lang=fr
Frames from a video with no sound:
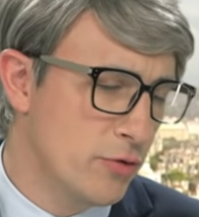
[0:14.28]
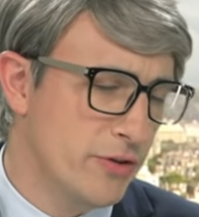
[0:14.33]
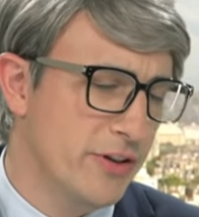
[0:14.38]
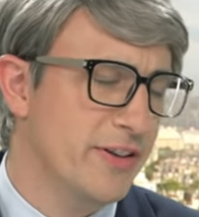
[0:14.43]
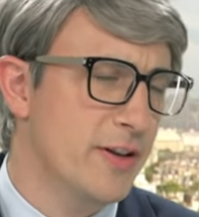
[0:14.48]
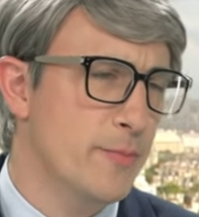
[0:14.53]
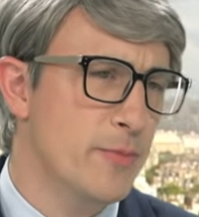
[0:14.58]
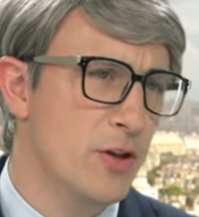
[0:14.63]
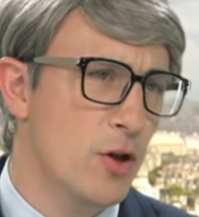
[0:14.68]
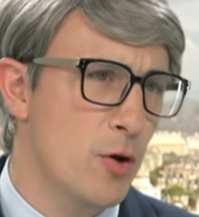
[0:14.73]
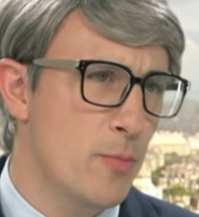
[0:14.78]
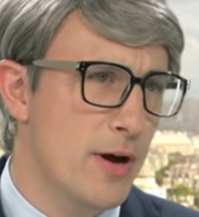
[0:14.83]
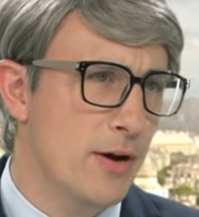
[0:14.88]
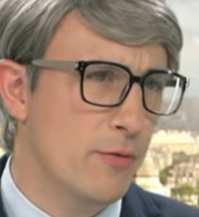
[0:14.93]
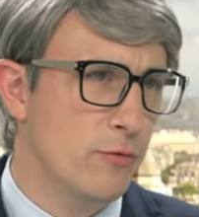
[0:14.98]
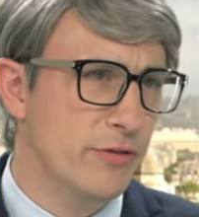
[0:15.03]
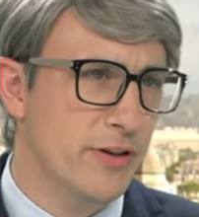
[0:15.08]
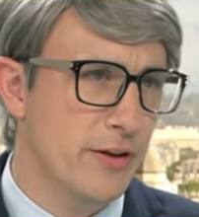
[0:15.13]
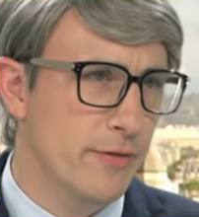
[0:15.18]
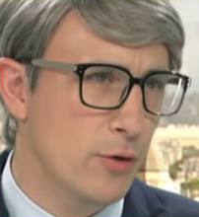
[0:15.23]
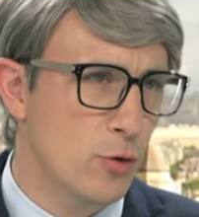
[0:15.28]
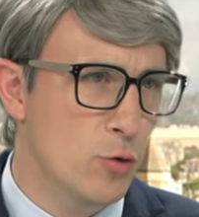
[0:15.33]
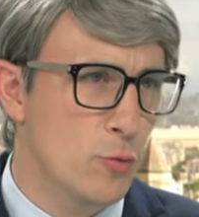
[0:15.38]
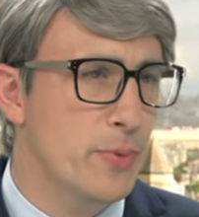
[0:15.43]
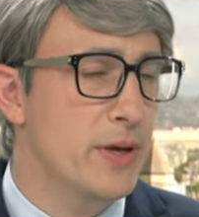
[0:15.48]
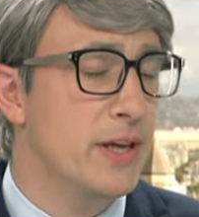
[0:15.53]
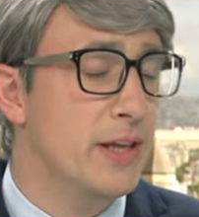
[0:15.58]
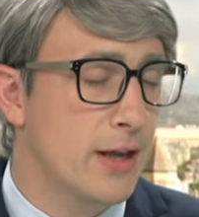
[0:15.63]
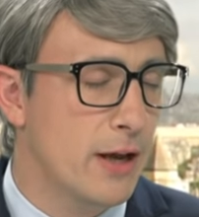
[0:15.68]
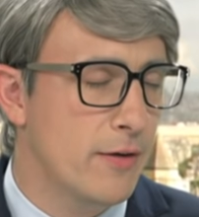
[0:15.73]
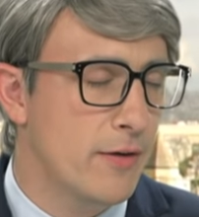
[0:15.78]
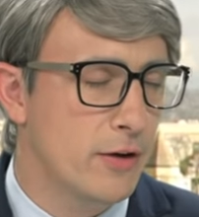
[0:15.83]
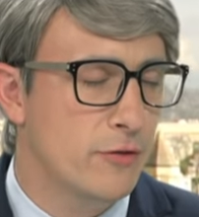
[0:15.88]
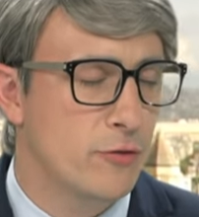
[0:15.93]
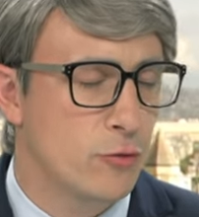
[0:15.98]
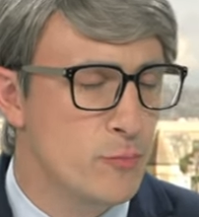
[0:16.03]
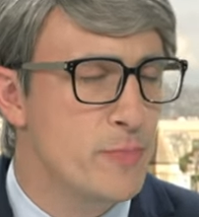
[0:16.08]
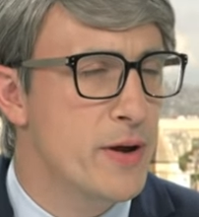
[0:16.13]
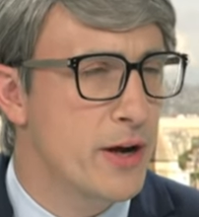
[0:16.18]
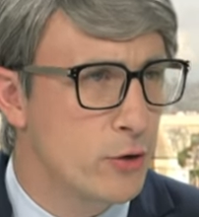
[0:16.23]
Écoutez, c'est bien normal. Vous savez, le pays
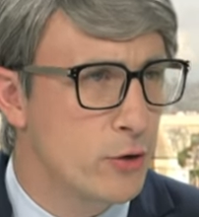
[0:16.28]
traverse une